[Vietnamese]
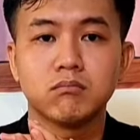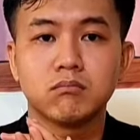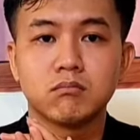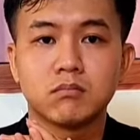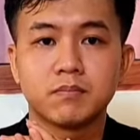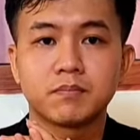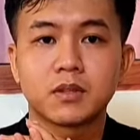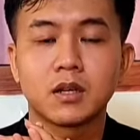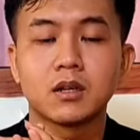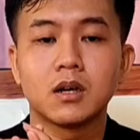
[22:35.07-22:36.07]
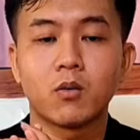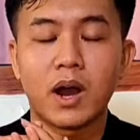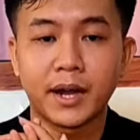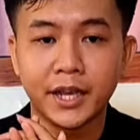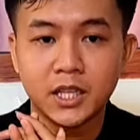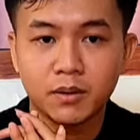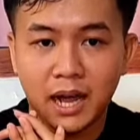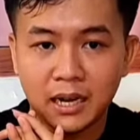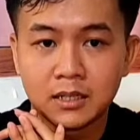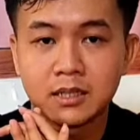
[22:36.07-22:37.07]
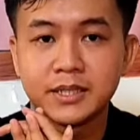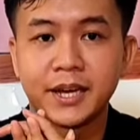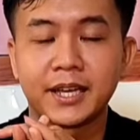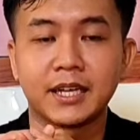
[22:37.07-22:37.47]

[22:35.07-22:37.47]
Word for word: cũng à, quan hỷ cho Thành